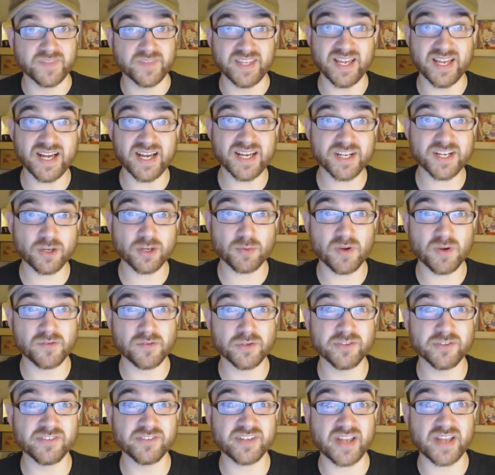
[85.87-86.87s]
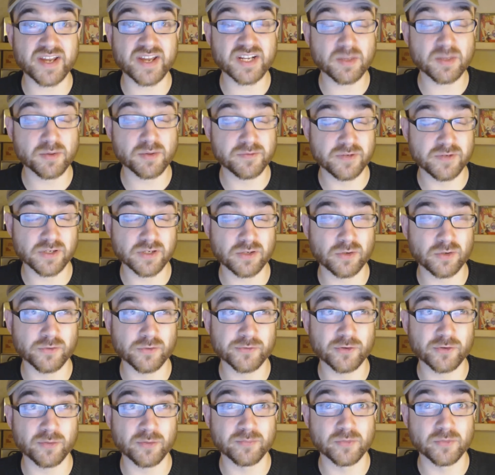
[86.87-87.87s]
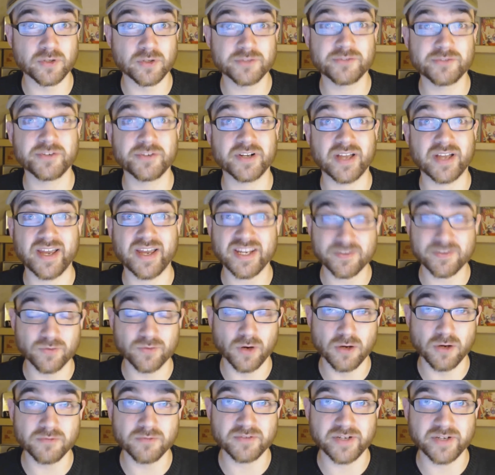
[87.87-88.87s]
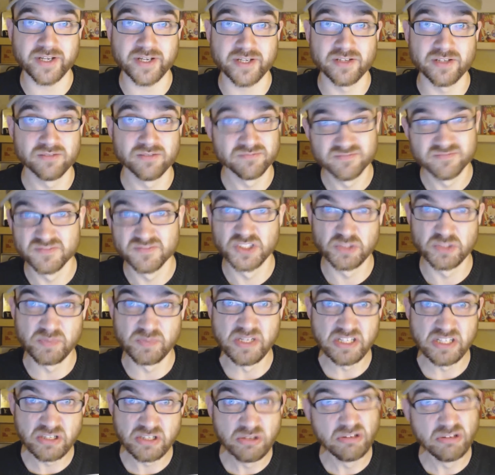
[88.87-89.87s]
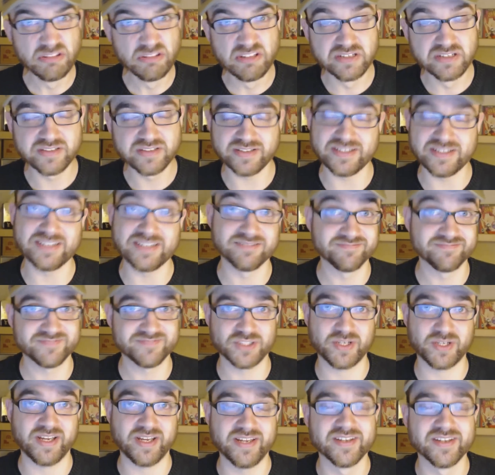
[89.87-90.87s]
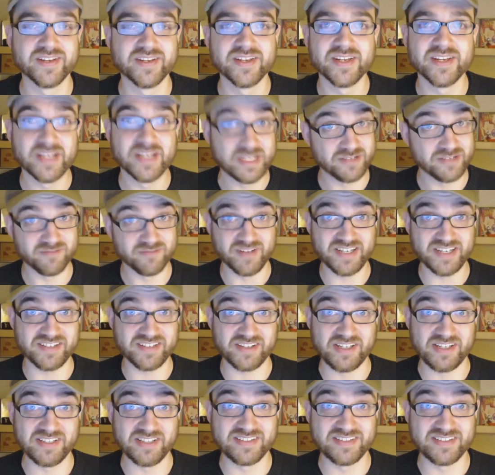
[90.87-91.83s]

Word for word: Ja, darüber würden sich einige Bevölkerungsgruppen heutzutage echt wohl aufregen. Spiel gut. Ja, okay. Weiter